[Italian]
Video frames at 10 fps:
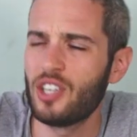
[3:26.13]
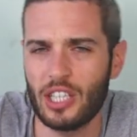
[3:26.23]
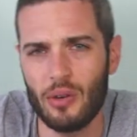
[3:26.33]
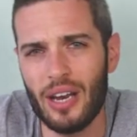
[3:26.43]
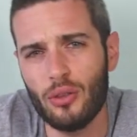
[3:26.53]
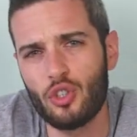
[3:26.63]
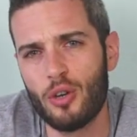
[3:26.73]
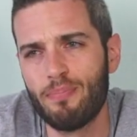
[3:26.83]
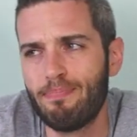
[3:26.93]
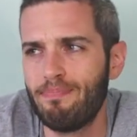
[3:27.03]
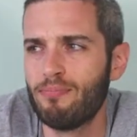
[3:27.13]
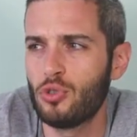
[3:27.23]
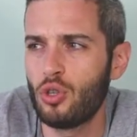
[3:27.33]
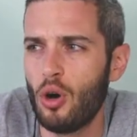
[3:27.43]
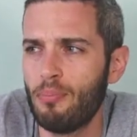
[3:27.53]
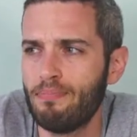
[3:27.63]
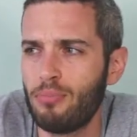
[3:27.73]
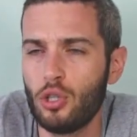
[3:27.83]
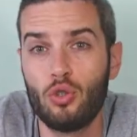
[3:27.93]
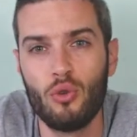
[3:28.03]
cioè da un lato c'è un, so,
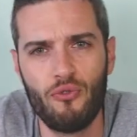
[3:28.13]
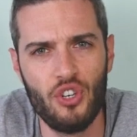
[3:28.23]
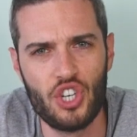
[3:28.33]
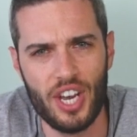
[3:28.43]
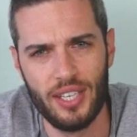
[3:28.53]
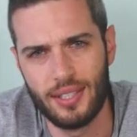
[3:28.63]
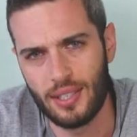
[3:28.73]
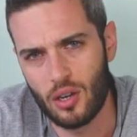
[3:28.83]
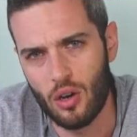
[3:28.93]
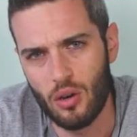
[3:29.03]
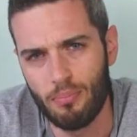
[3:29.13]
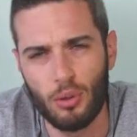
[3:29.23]
un po' di sufficienza, no?